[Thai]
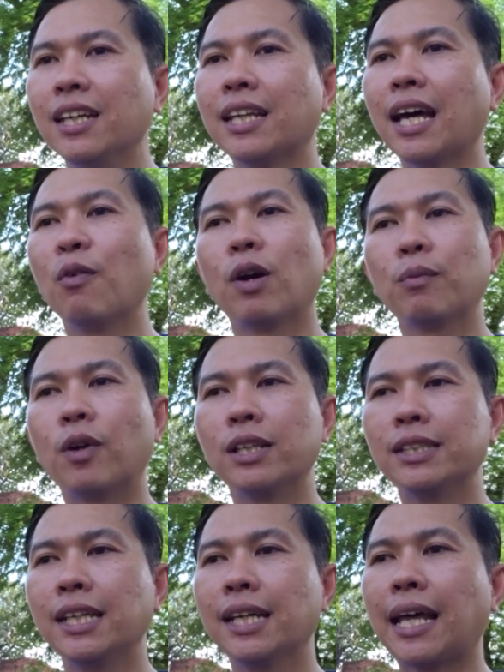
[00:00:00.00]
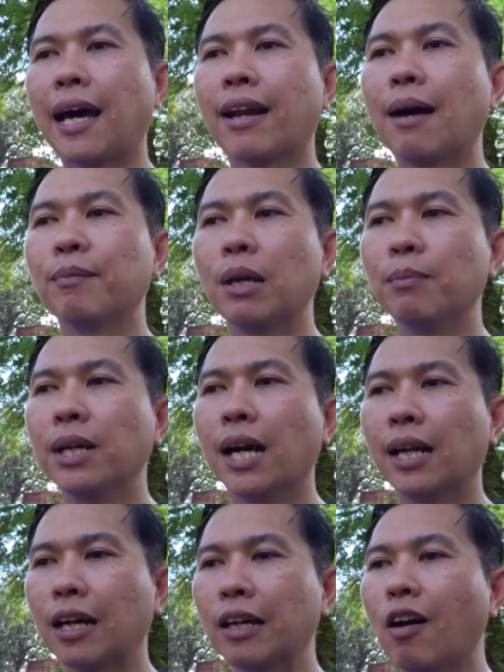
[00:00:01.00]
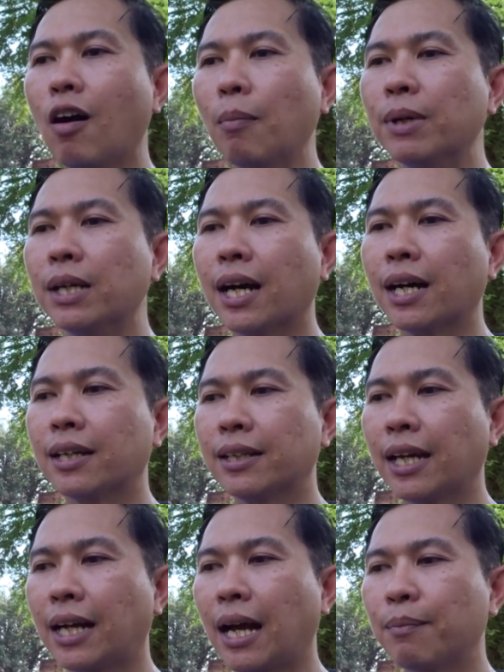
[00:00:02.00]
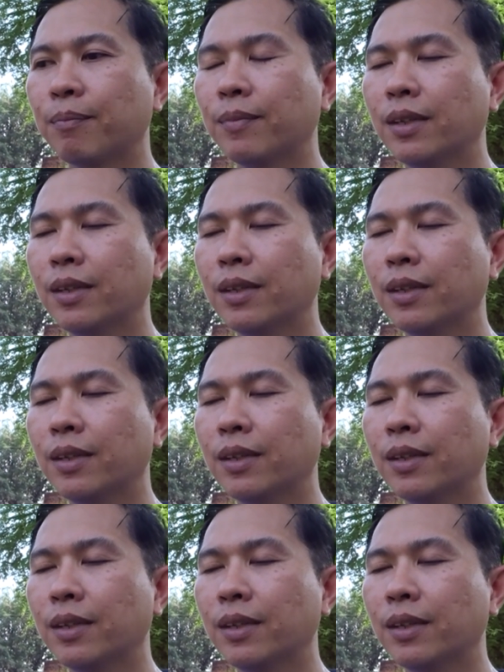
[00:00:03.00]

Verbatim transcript: ทั้งวัดวรเชษฐารามในเมืองและก็นอกเมืองนะครับ